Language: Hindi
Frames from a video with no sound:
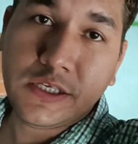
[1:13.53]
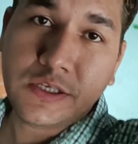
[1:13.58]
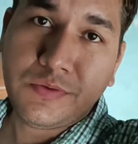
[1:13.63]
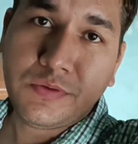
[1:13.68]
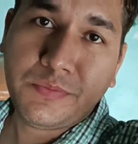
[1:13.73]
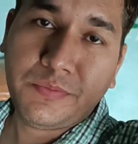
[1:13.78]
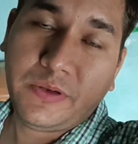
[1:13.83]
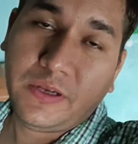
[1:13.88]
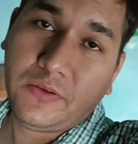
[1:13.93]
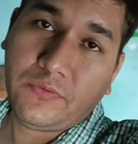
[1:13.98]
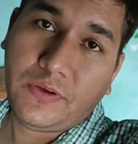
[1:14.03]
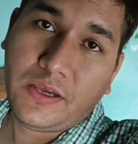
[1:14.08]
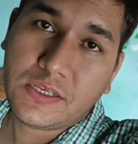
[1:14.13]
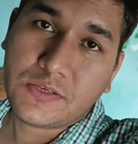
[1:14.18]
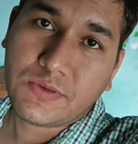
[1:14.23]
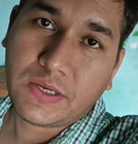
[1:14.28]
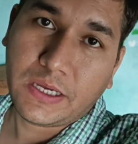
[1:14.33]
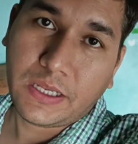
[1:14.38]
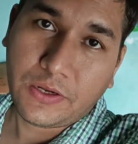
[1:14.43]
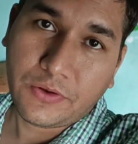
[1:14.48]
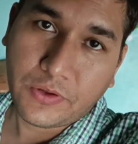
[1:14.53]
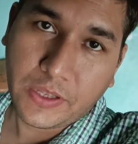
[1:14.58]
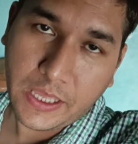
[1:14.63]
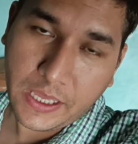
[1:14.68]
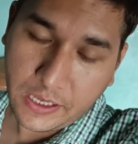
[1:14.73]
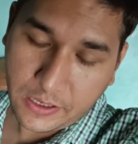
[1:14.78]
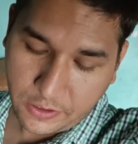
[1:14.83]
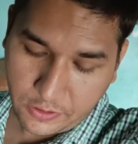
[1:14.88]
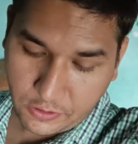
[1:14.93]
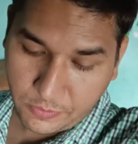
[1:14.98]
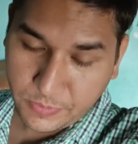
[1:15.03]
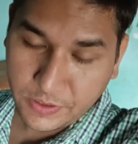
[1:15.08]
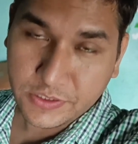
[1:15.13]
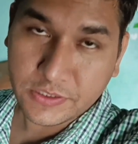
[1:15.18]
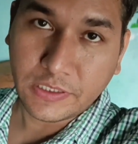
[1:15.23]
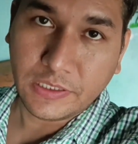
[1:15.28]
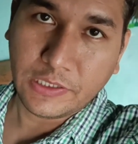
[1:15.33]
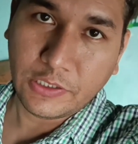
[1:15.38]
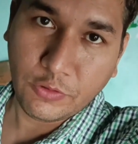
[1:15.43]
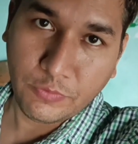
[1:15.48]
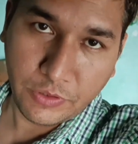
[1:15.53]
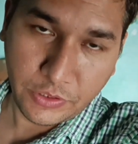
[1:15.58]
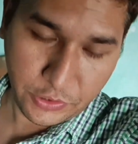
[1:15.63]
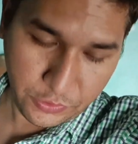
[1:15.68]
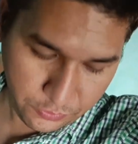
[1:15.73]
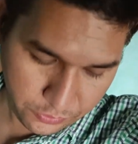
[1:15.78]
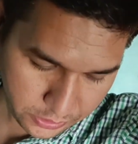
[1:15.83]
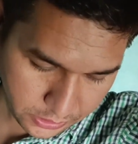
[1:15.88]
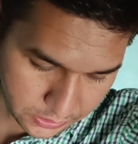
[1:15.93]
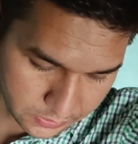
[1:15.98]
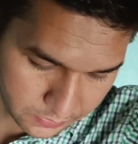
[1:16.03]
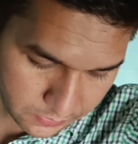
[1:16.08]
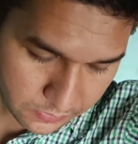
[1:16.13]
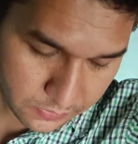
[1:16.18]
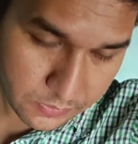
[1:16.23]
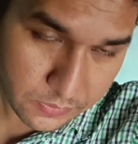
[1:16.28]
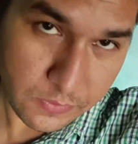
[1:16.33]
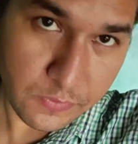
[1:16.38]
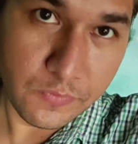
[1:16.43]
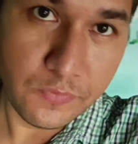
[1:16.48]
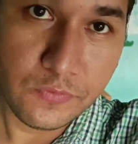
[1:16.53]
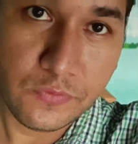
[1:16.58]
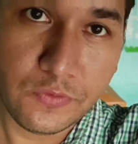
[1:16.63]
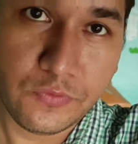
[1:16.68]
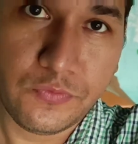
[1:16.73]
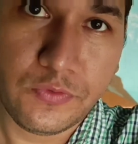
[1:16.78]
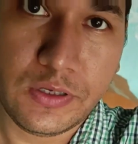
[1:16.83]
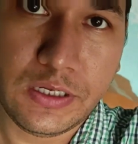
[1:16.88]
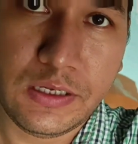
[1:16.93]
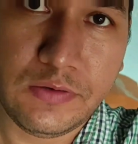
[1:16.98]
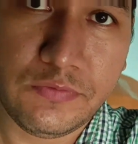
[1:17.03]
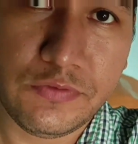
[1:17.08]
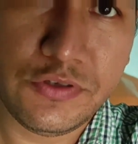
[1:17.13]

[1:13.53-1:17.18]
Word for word: है अभी ब्रेकफास्ट वगैरह हो गया और मैं चलता हूँ ड्यूटी फिलहाल